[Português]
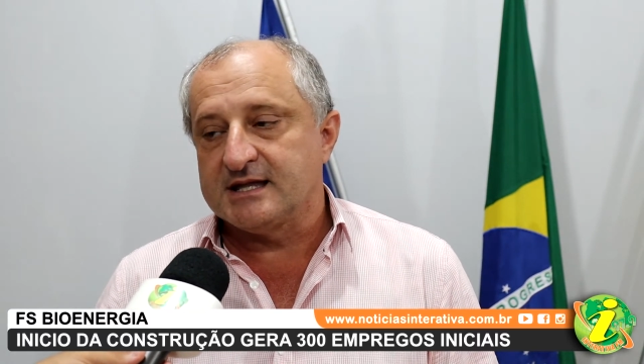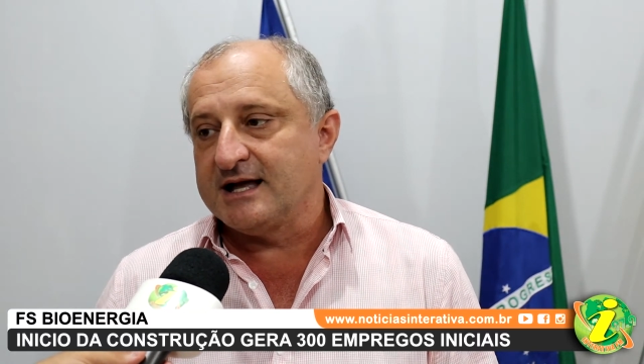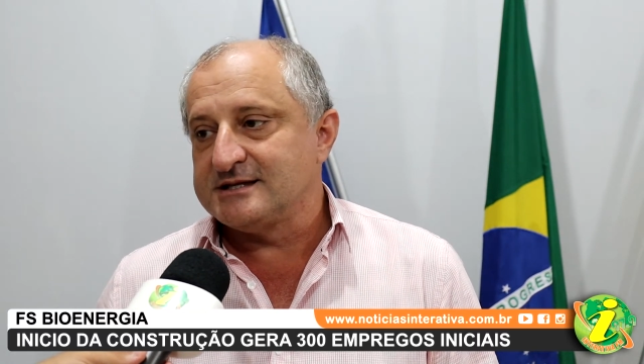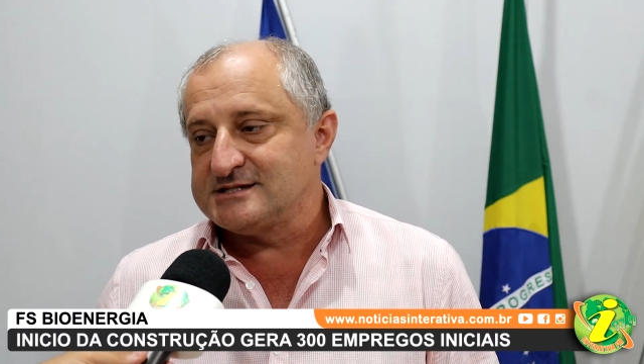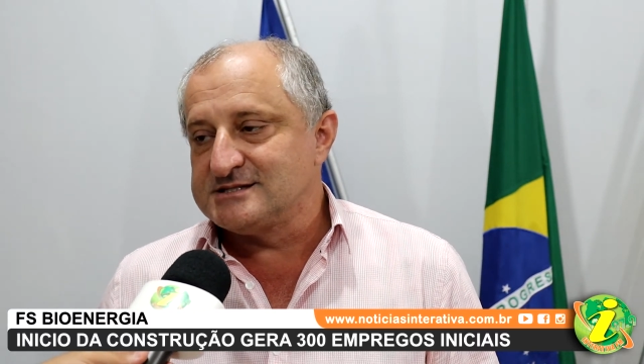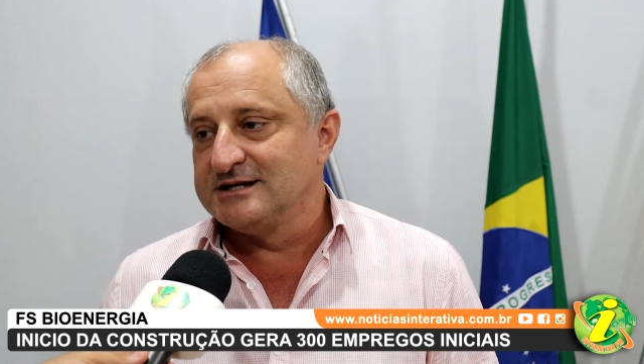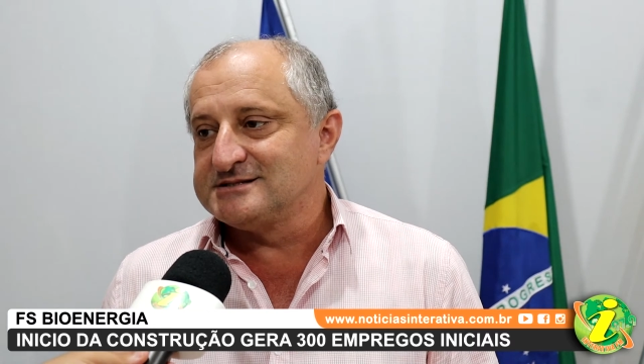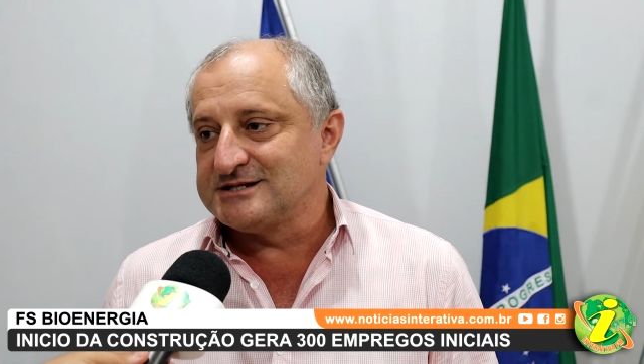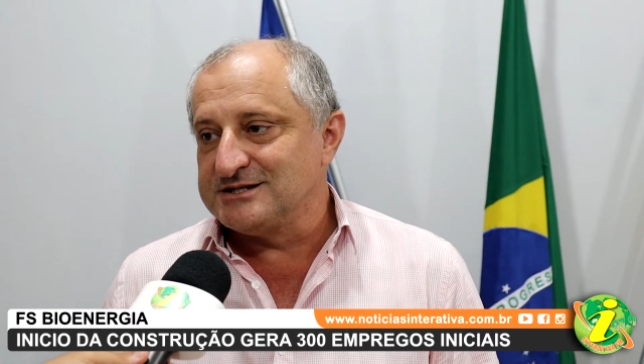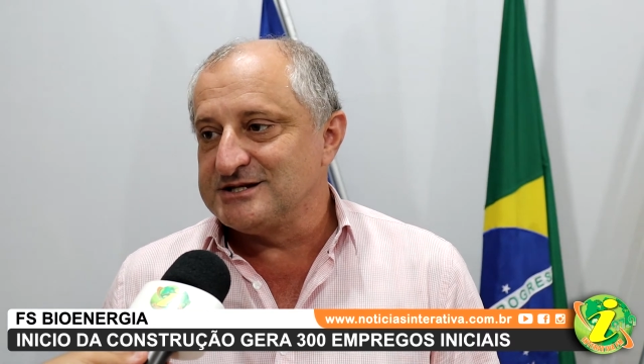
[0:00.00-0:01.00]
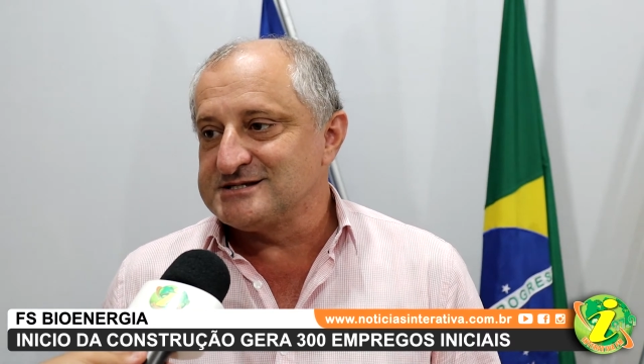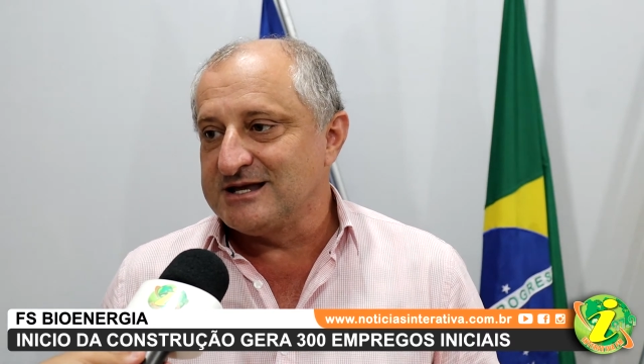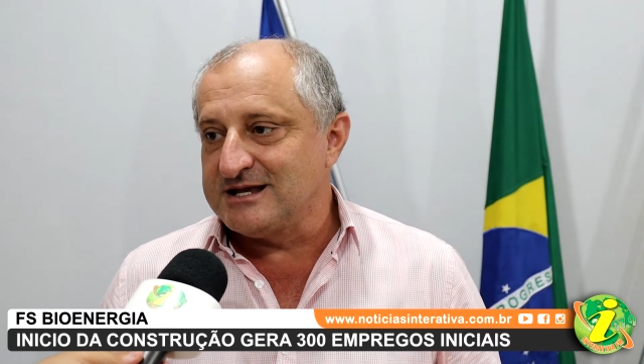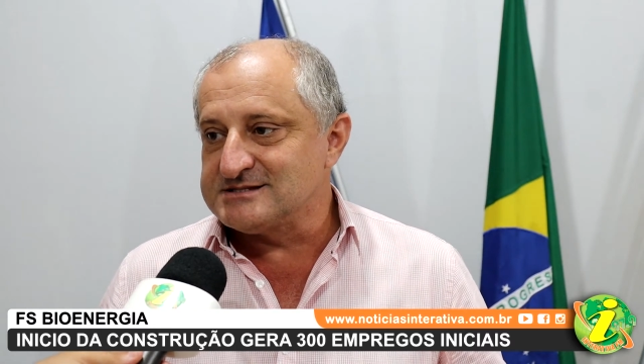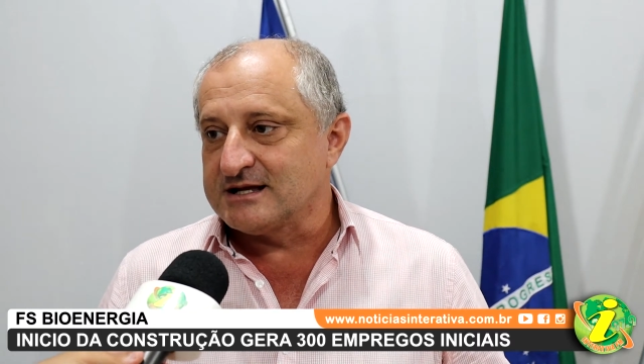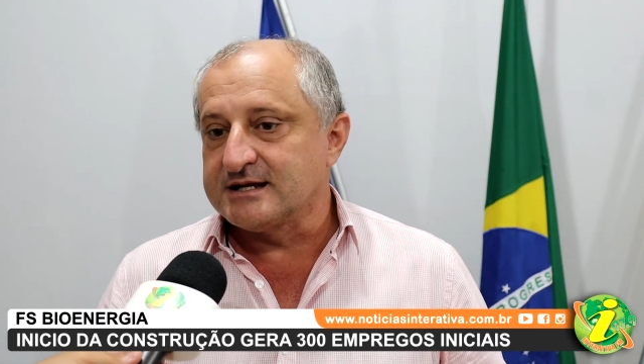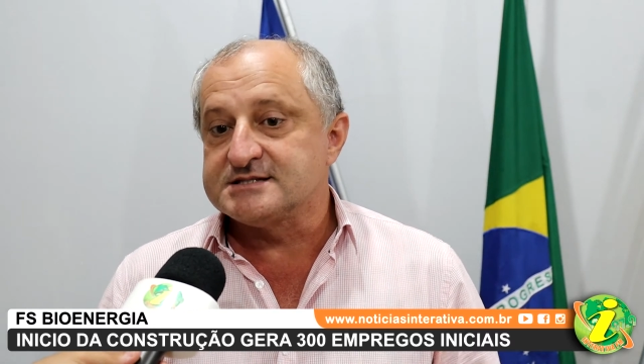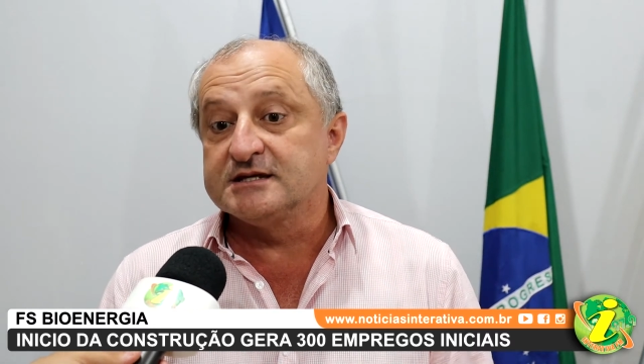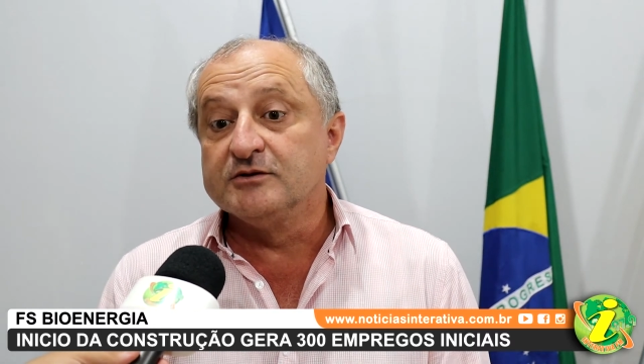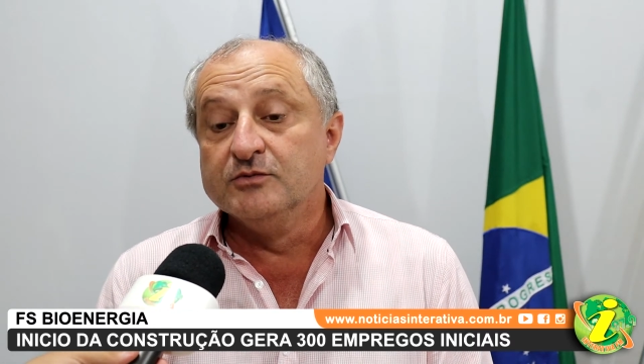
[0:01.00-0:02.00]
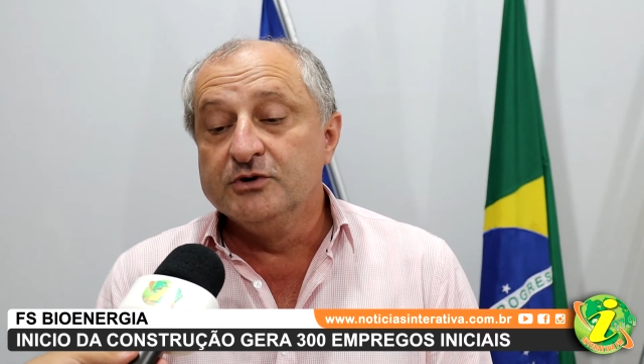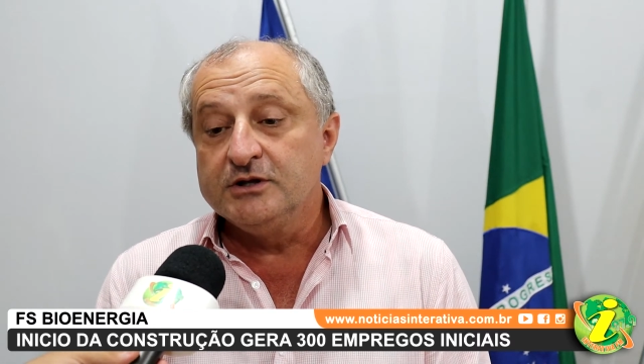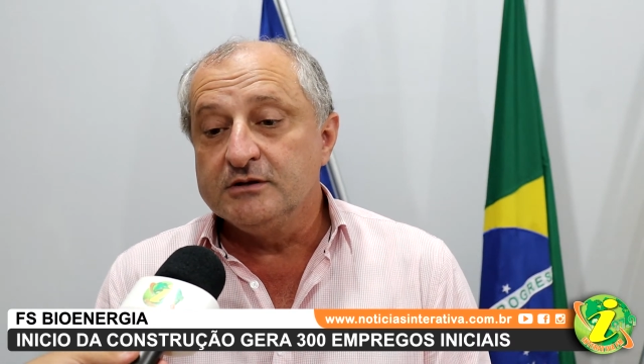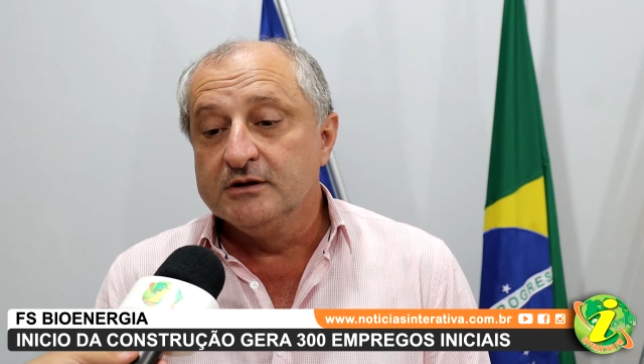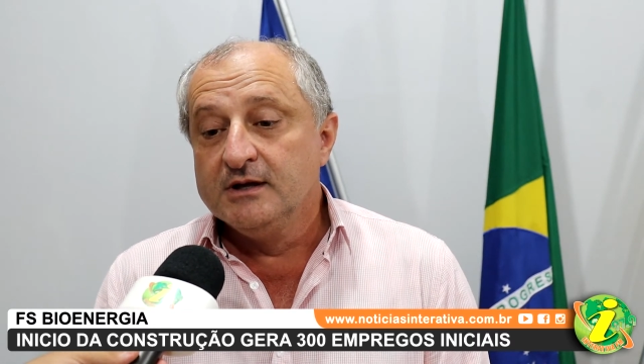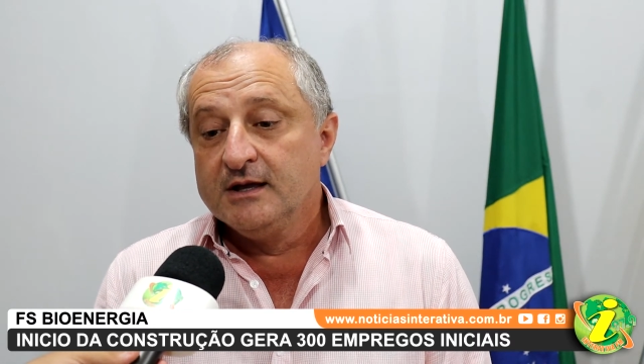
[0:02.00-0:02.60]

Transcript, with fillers: está à distância a gente diz que a Querência está crescendo muito